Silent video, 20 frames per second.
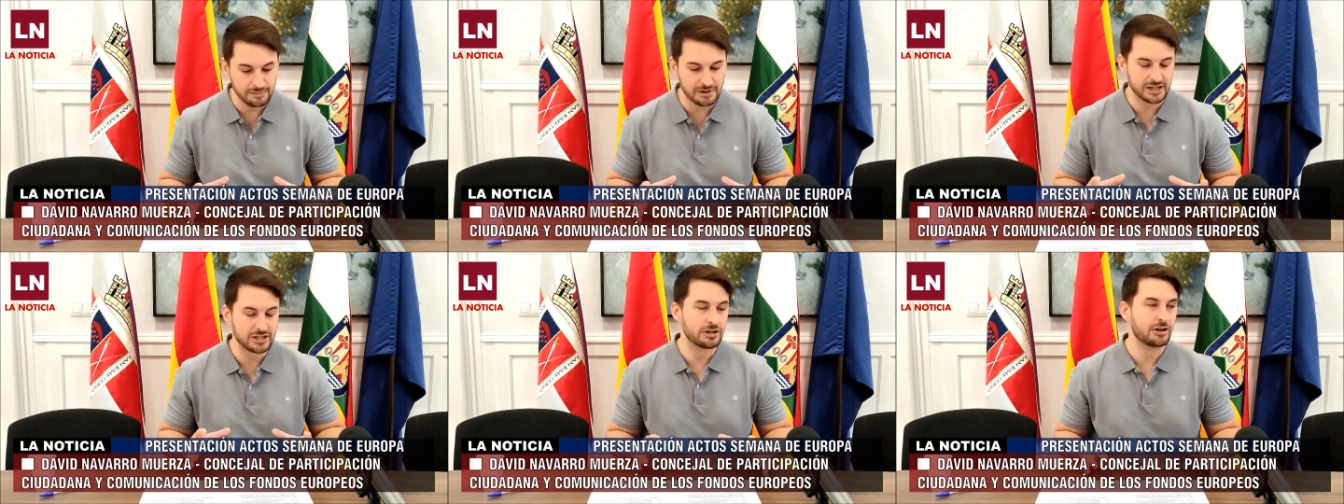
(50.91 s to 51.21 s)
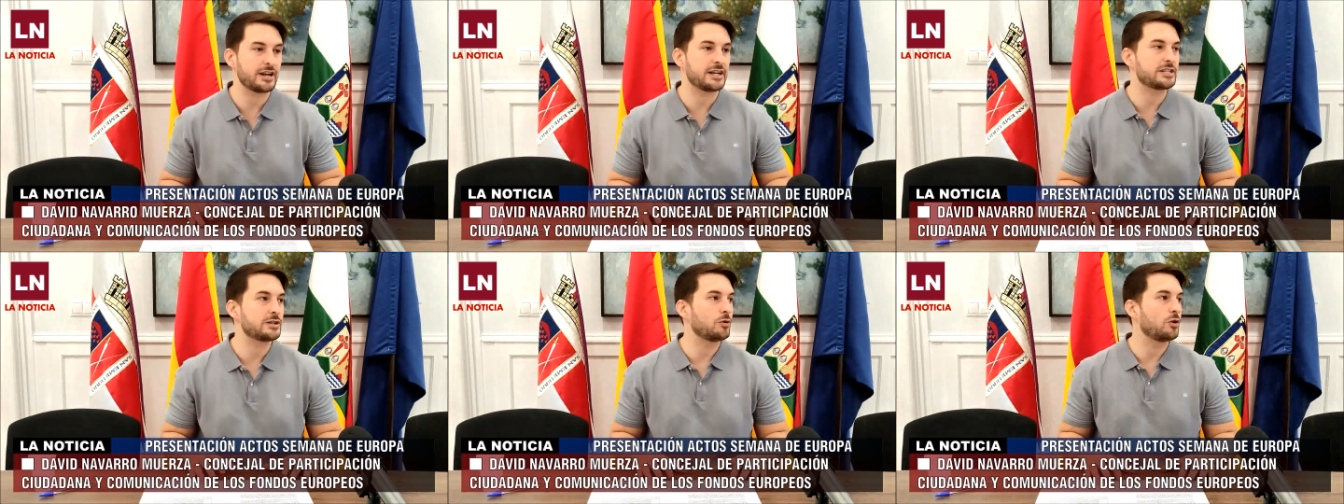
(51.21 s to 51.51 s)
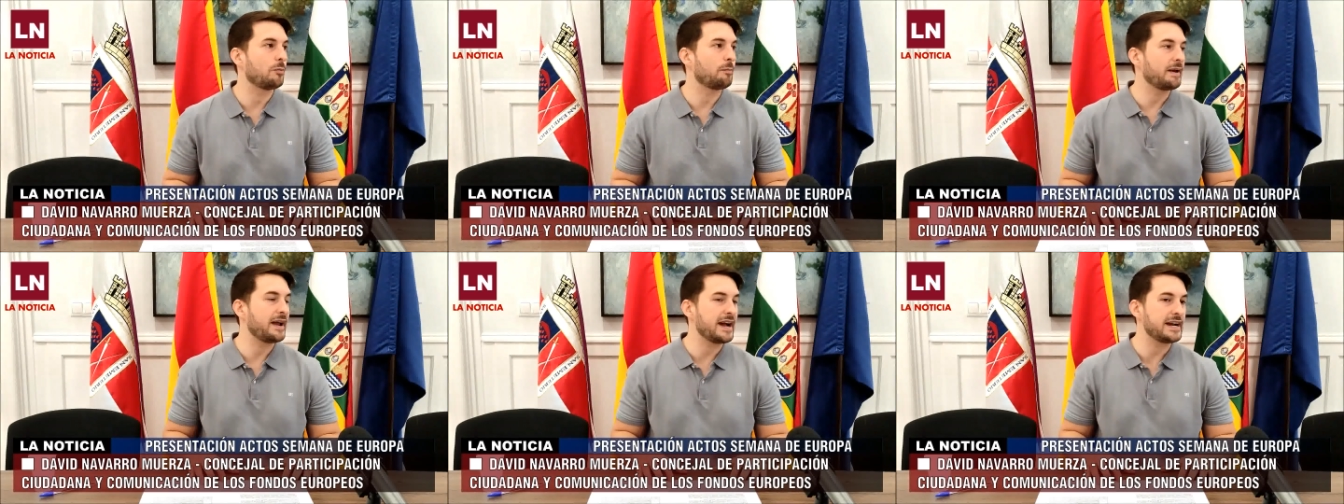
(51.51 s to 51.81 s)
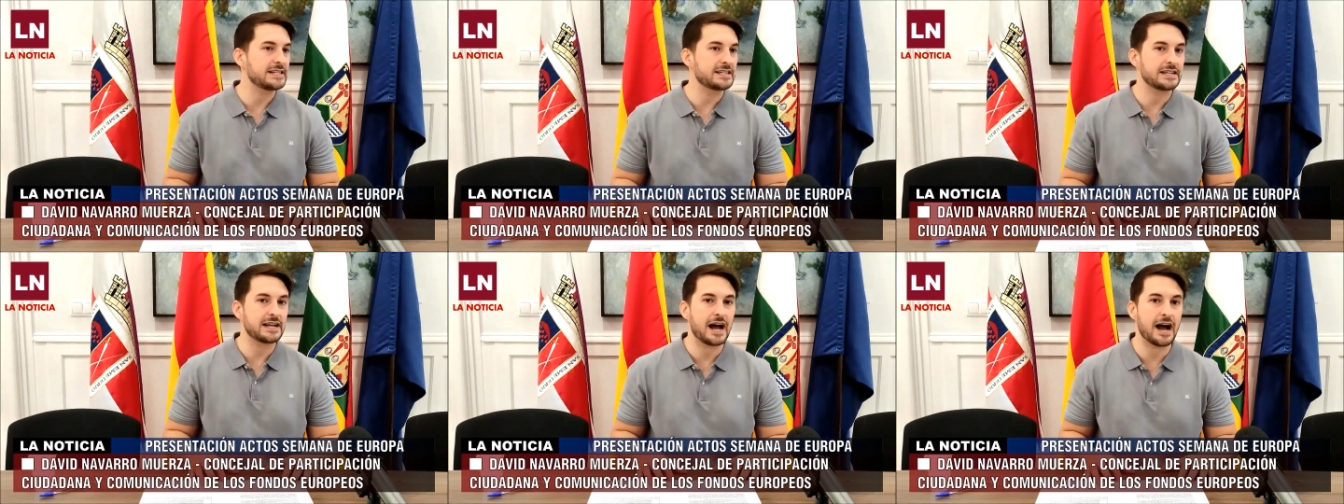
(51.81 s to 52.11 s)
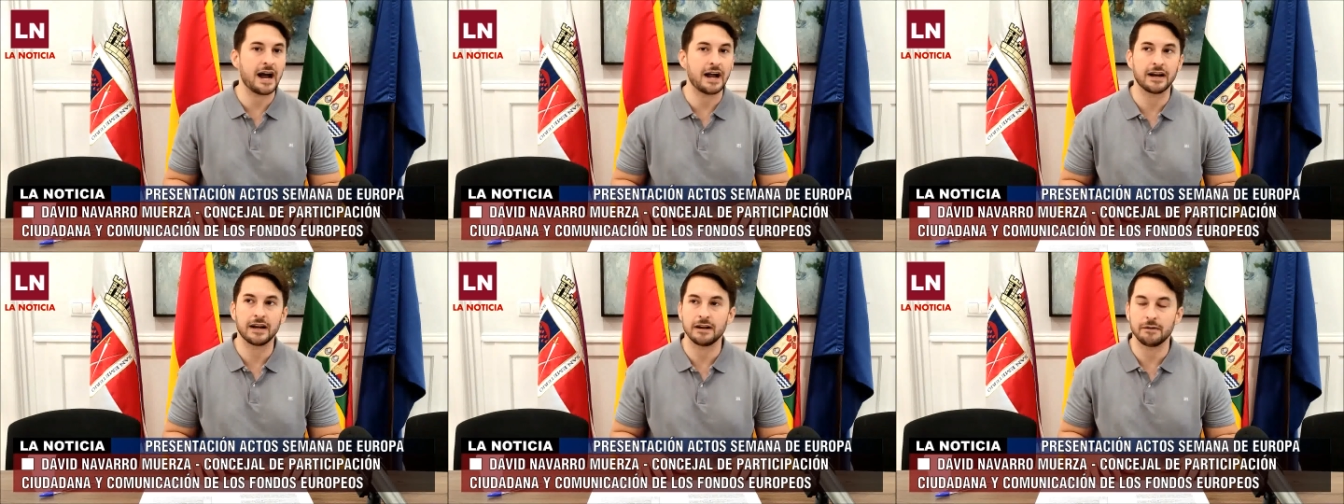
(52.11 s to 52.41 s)
inversiones europeas
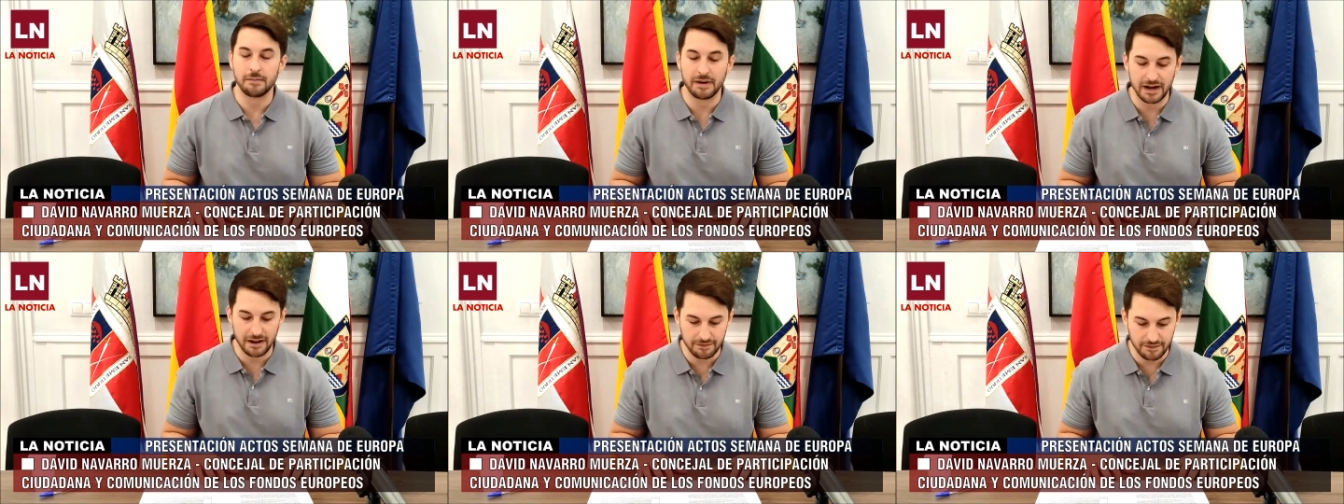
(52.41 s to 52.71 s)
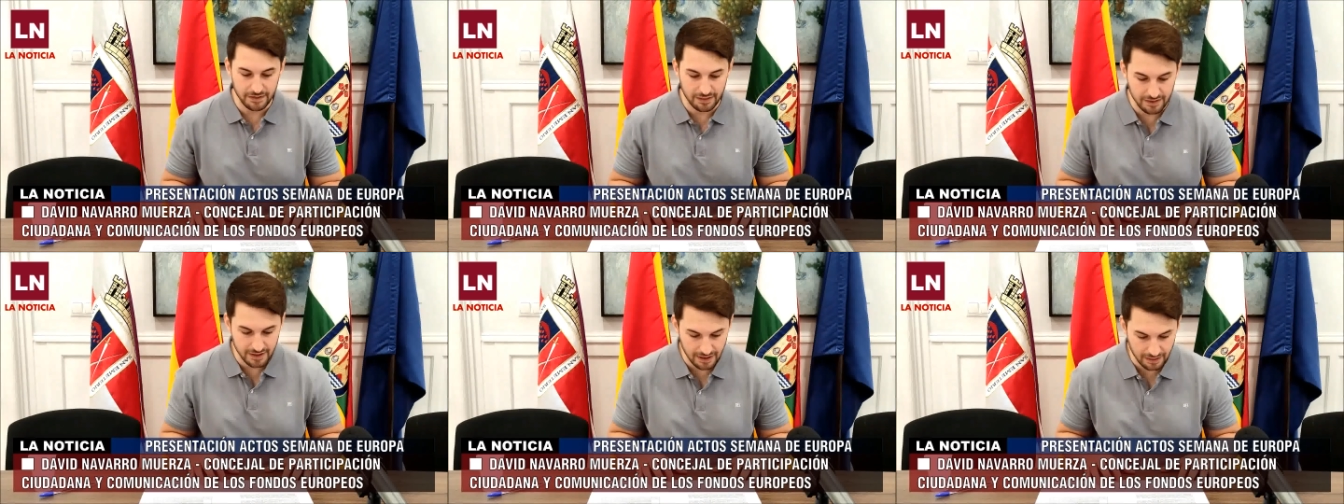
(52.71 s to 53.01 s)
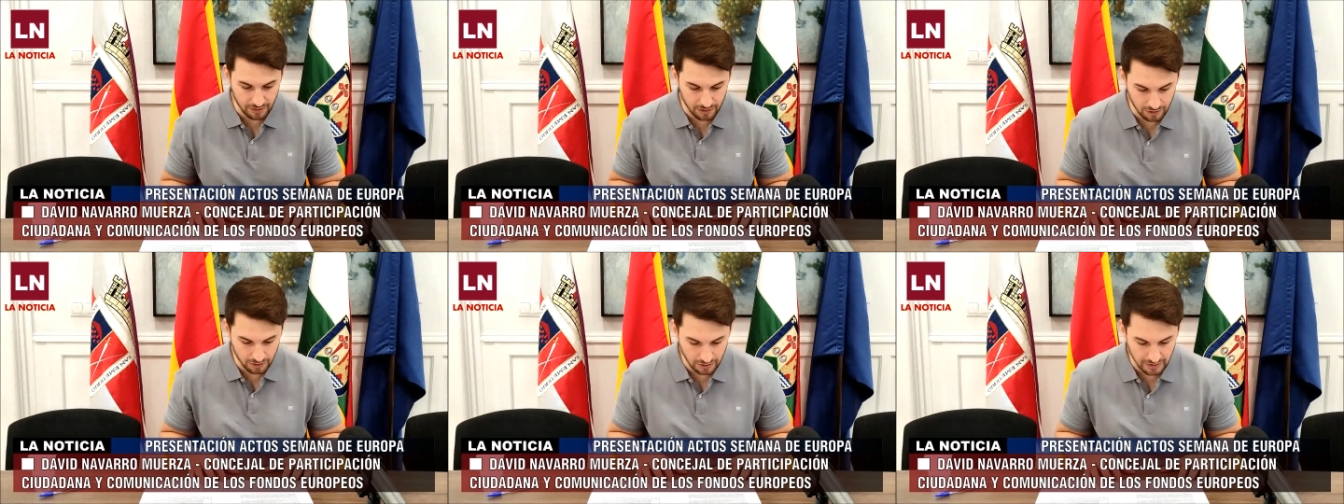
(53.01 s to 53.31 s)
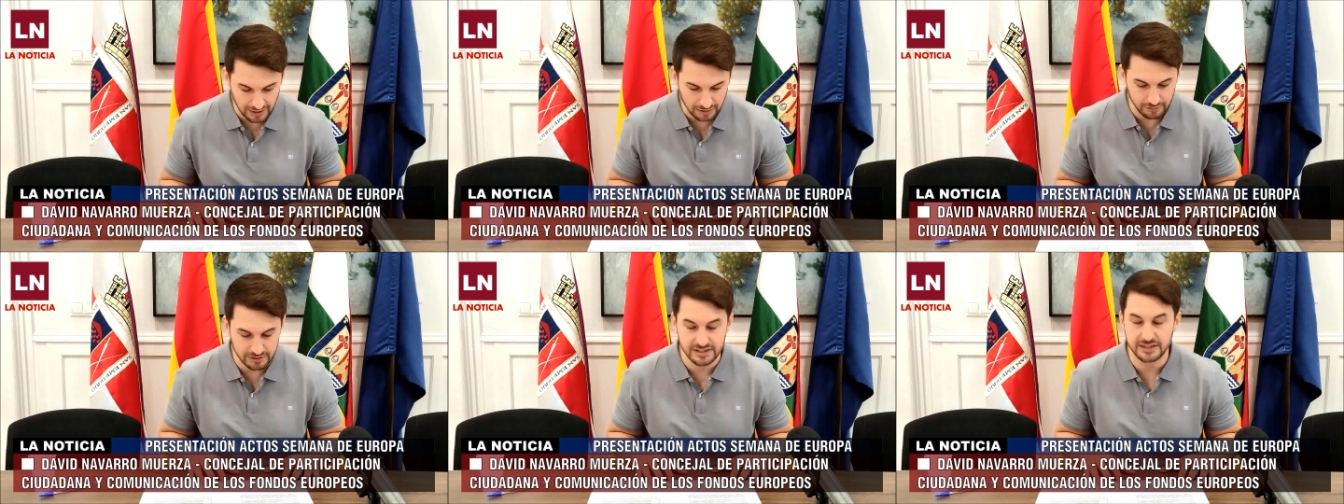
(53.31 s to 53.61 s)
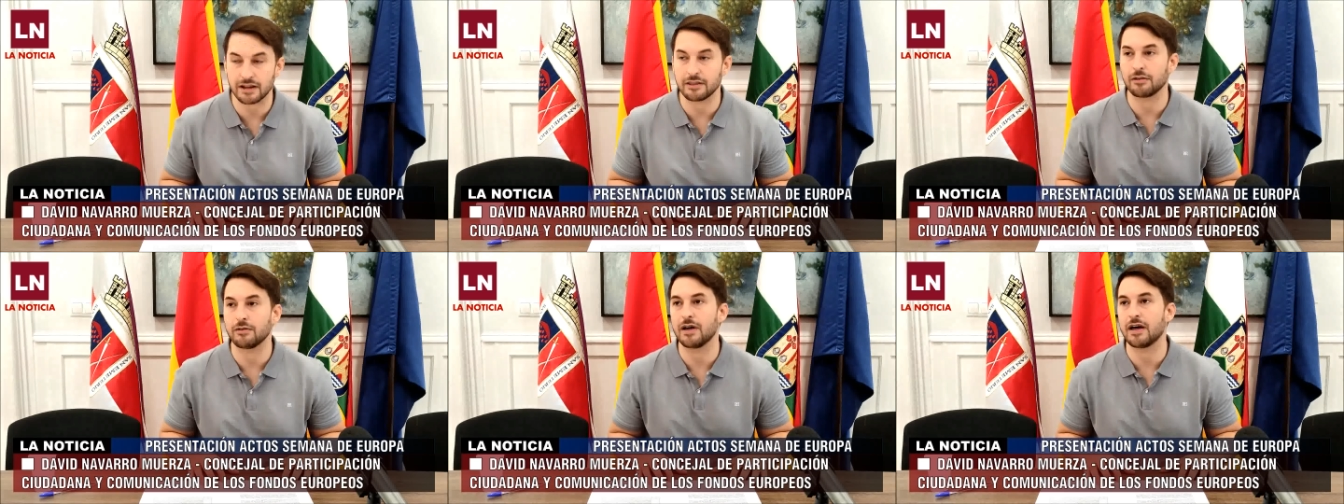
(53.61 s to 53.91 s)
han beneficiado a
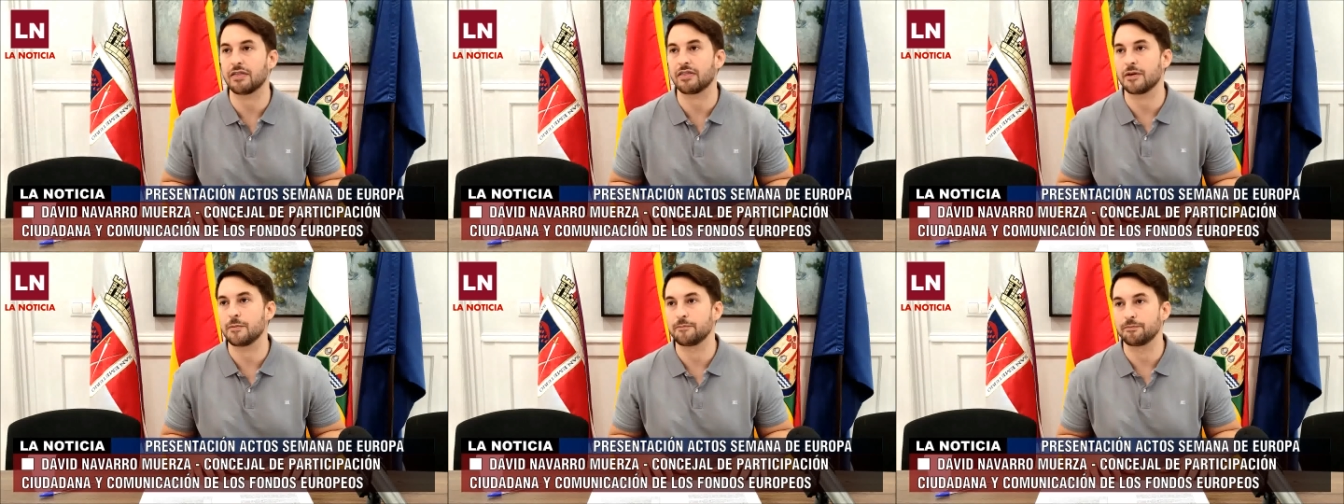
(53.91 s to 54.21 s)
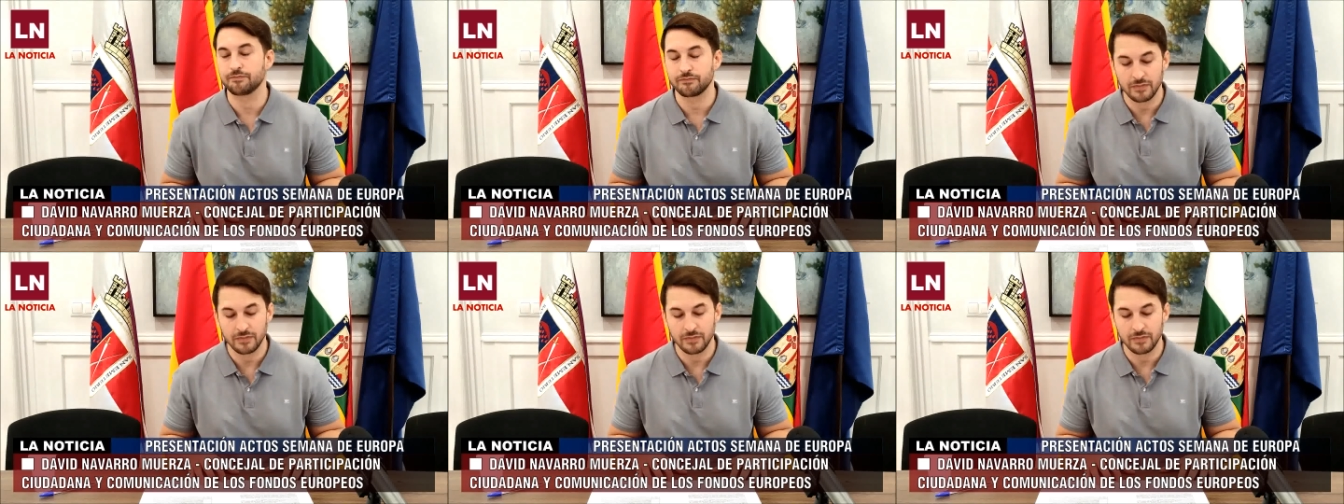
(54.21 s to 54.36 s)
nuestra ciudad.